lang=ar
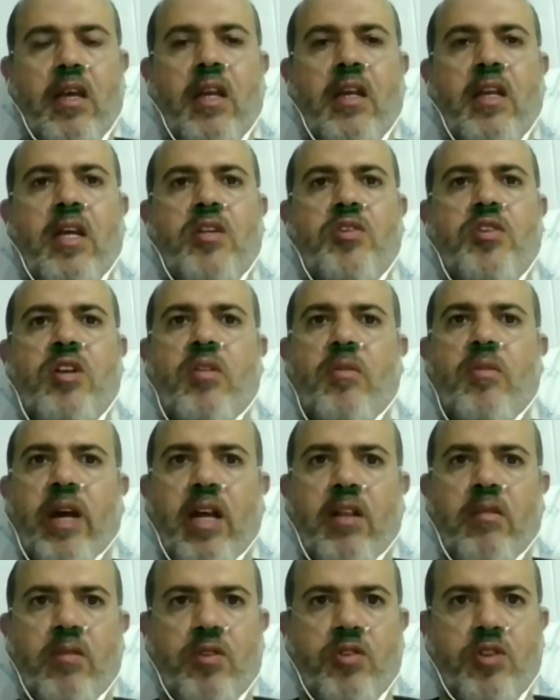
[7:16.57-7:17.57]
ان
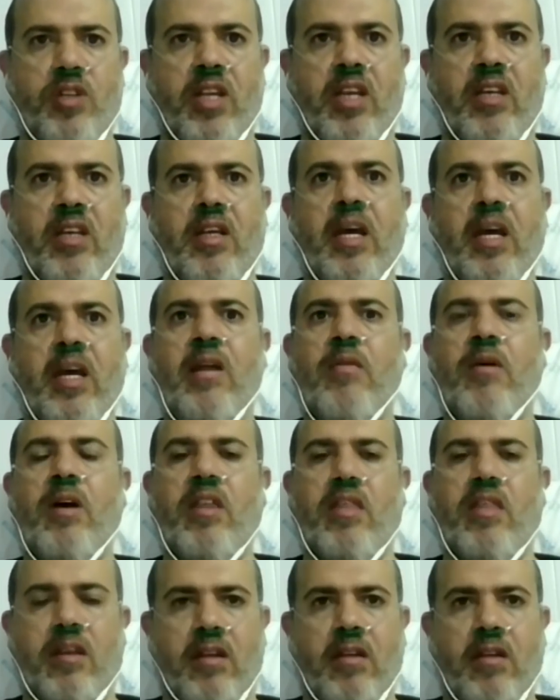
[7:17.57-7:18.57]
2021 انا
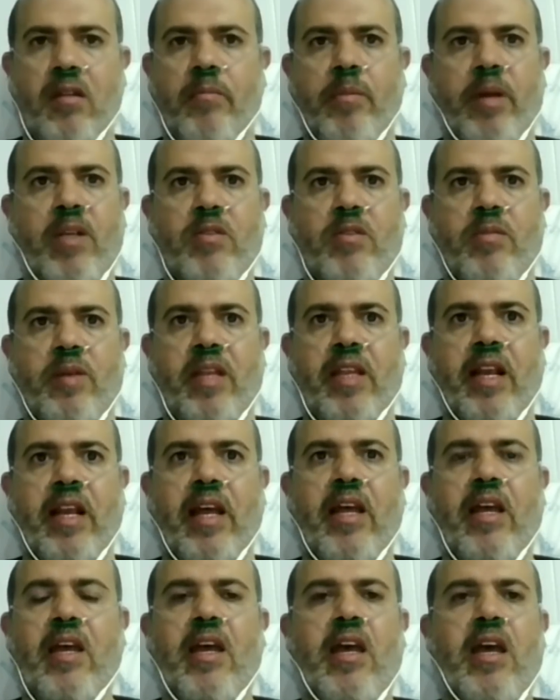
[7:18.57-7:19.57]
واثق ان ربنا سبحانه
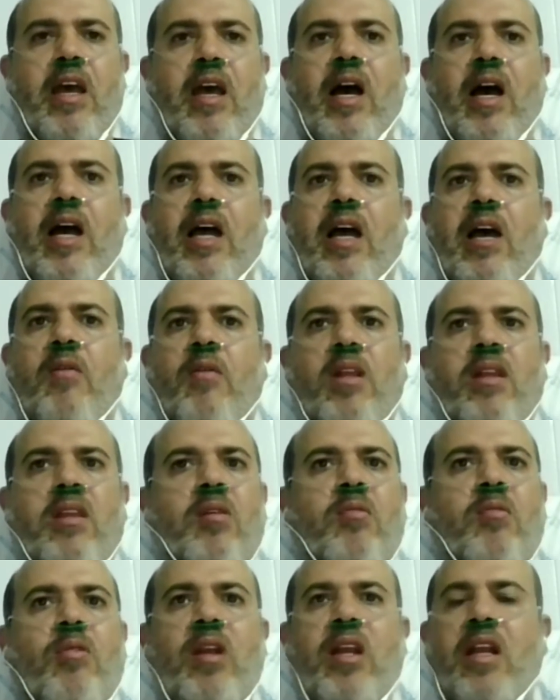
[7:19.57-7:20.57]
وتعالى
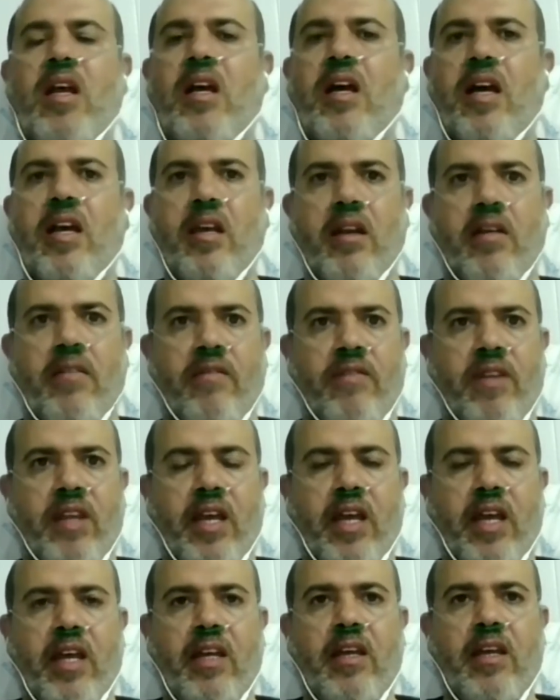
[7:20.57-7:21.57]
هيعوضنا كلنا خيرا
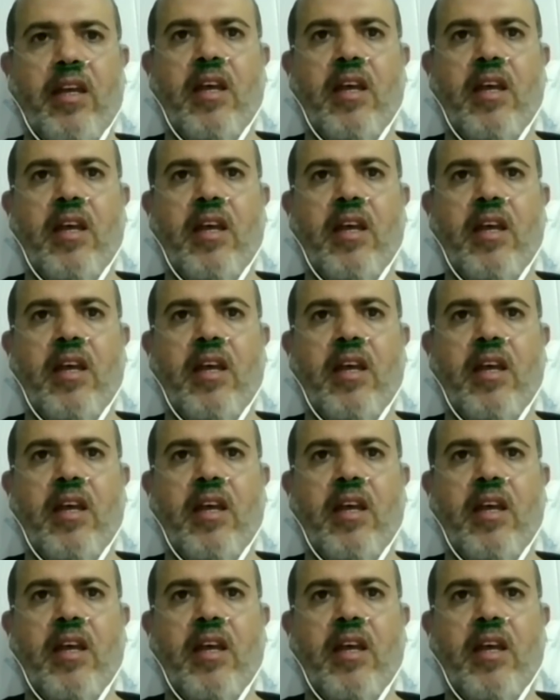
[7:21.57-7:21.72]
فيها